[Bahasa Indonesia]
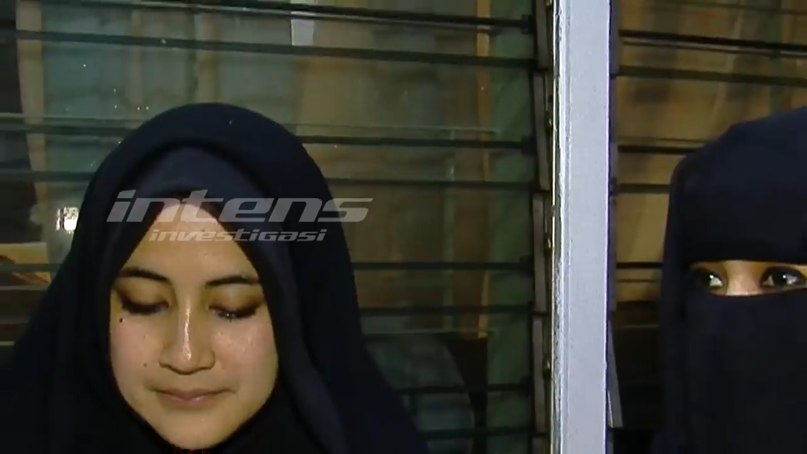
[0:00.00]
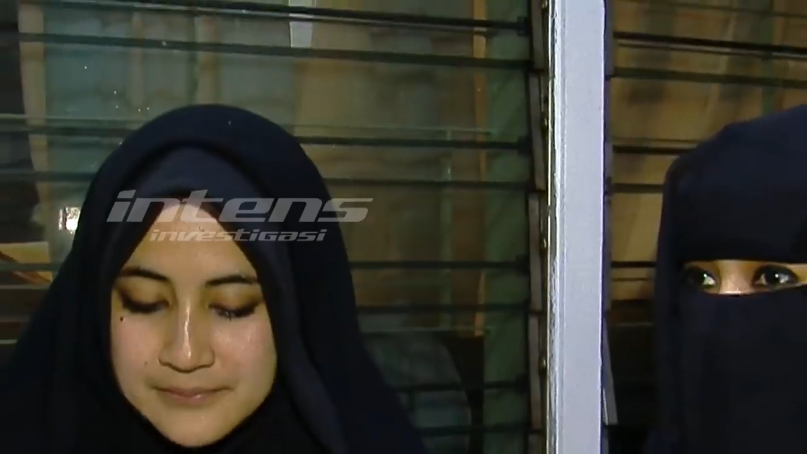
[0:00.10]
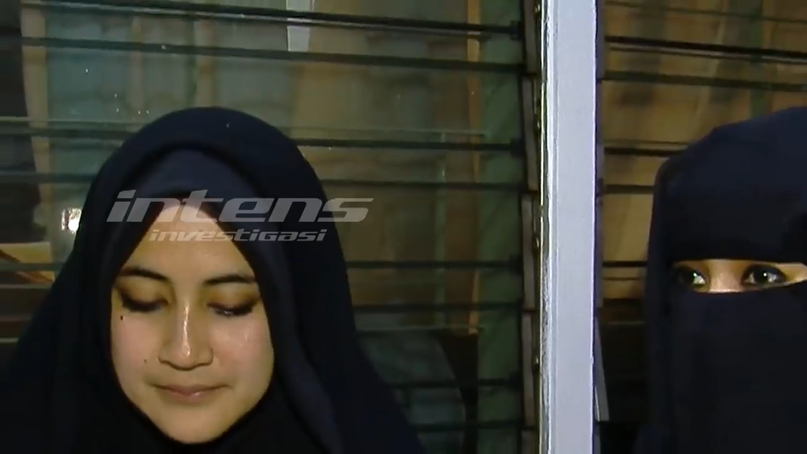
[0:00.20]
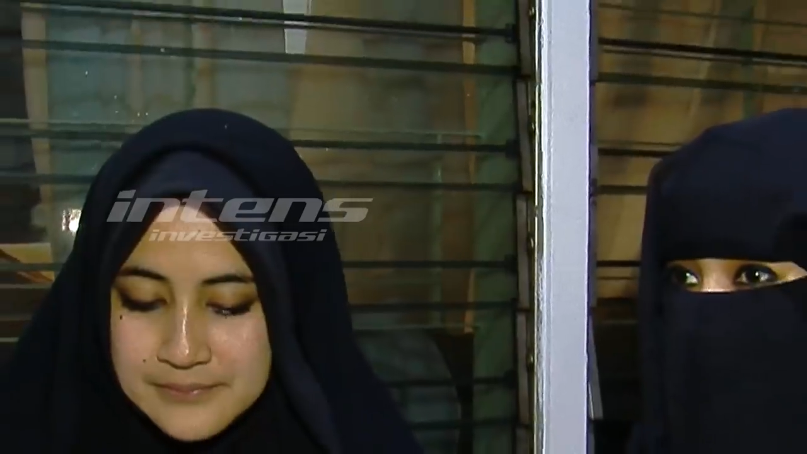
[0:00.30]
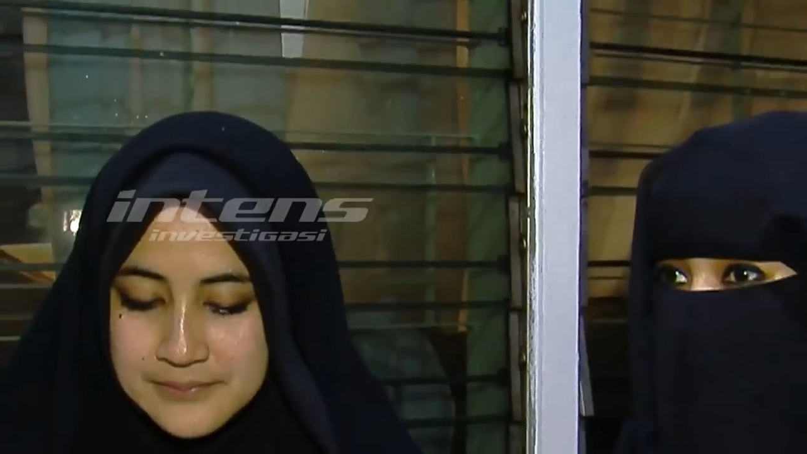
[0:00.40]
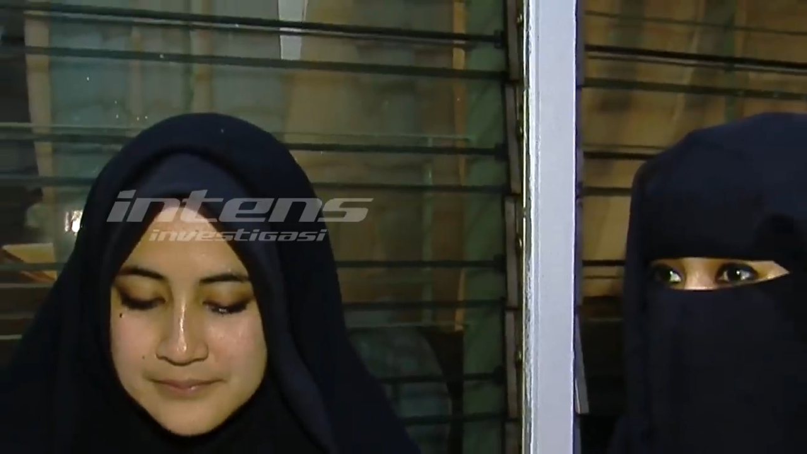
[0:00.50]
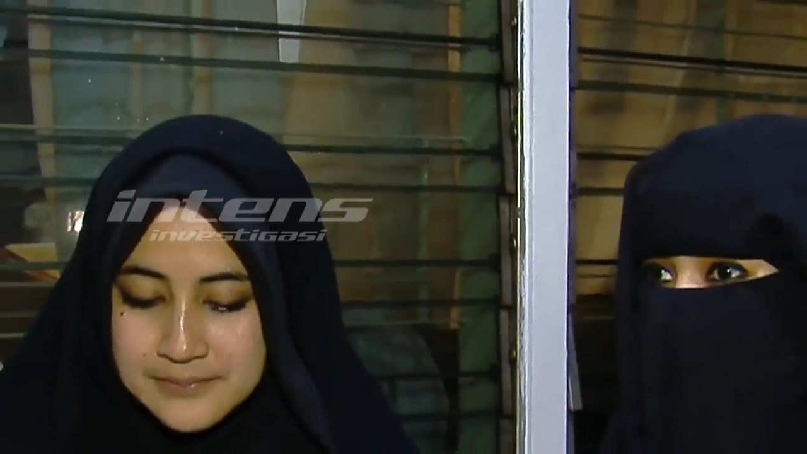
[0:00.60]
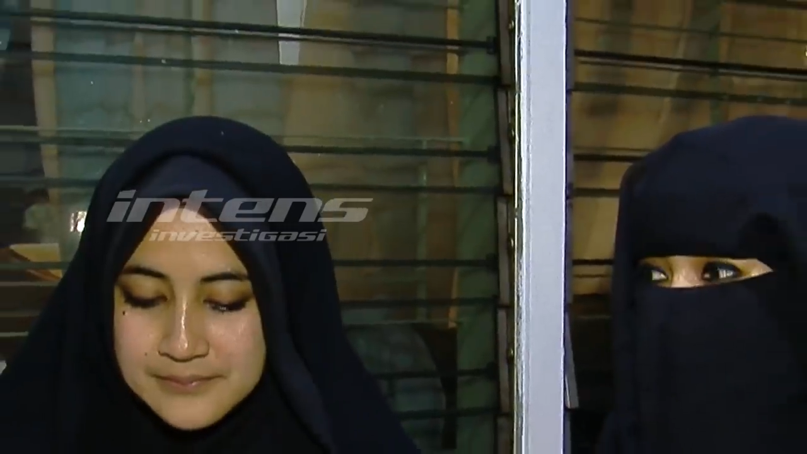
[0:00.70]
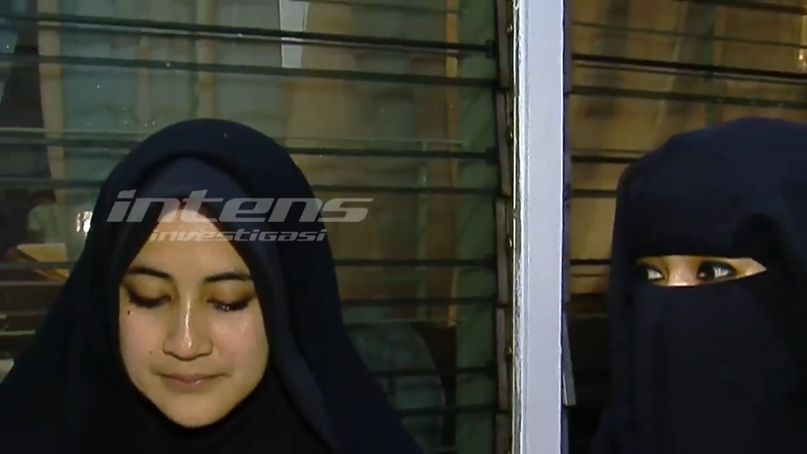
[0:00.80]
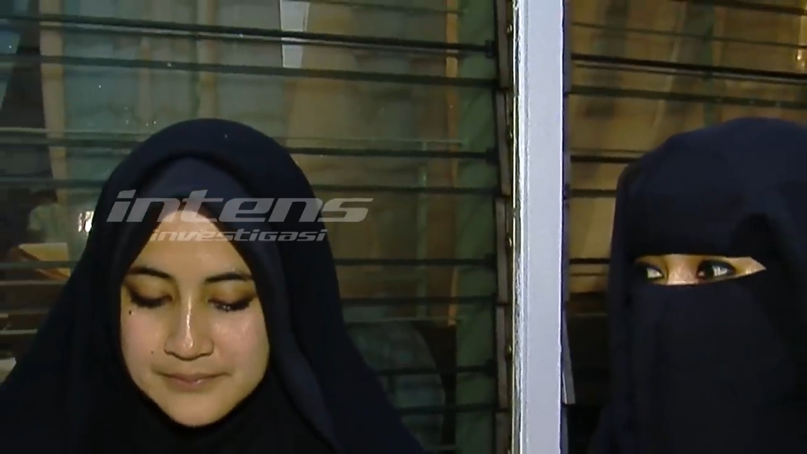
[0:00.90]
itu setelah
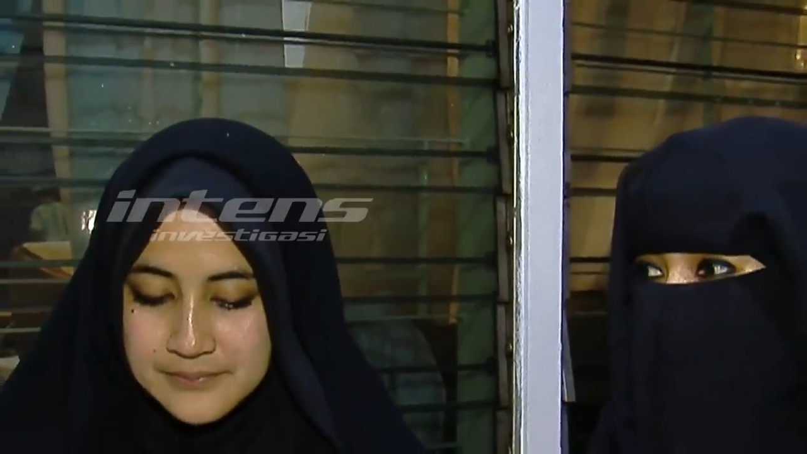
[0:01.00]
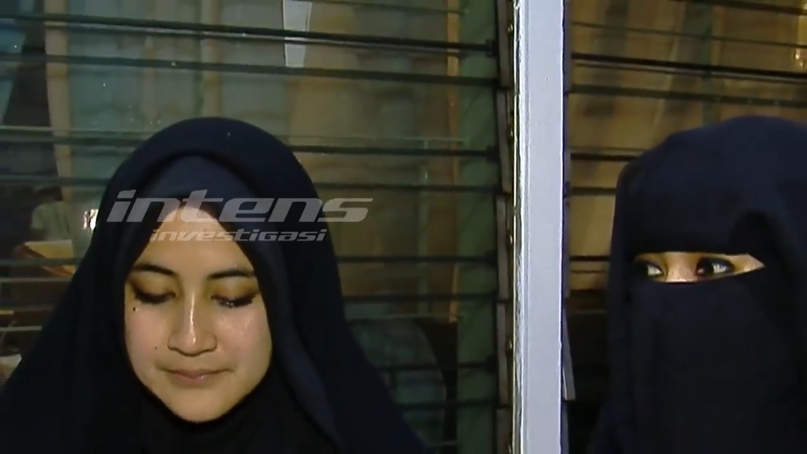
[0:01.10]
hijrah ya